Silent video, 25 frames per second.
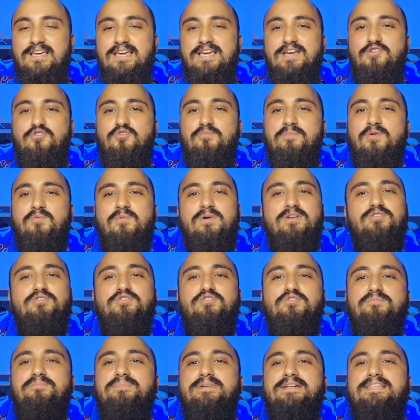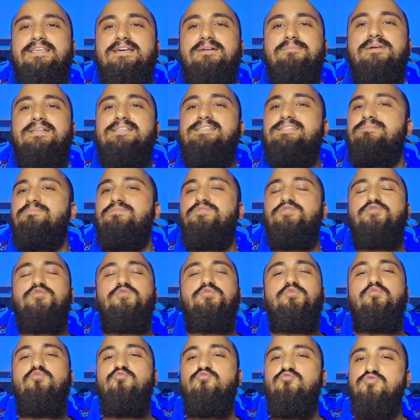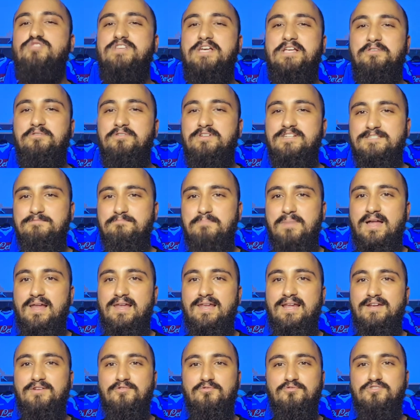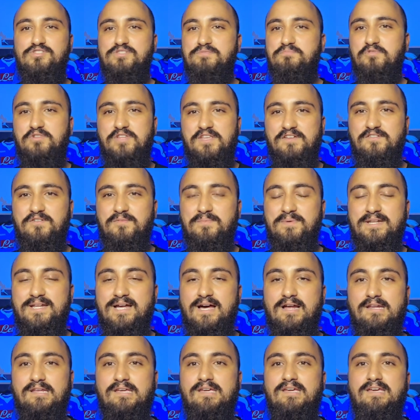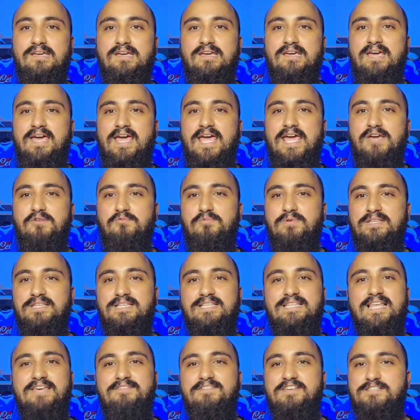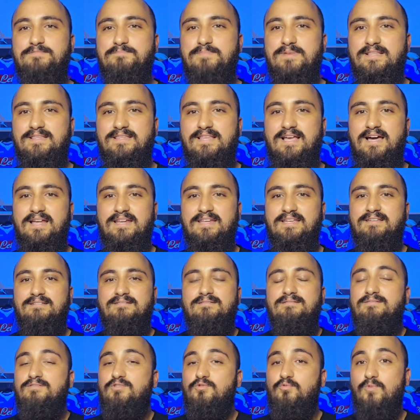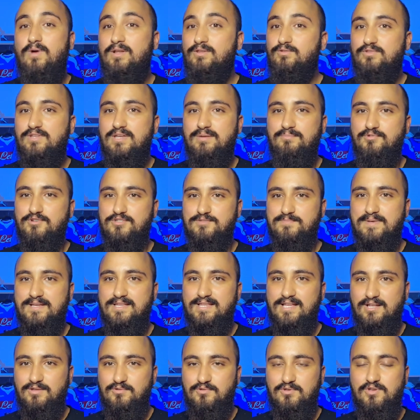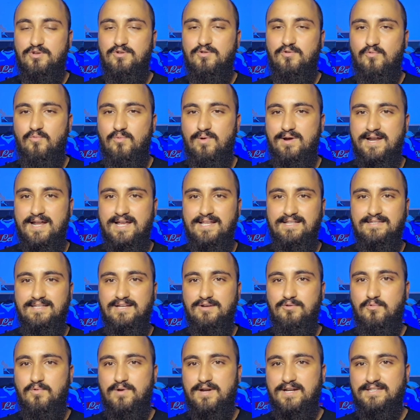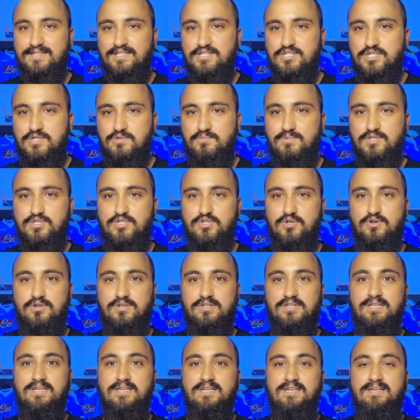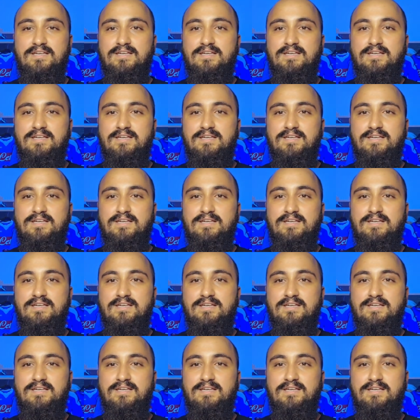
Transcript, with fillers: È come quando io praticamente mi sono lussato la spalla, non si poteva operare e quindi devi aspettare. Quanto tempo ho aspettato io? 40-45 giorni.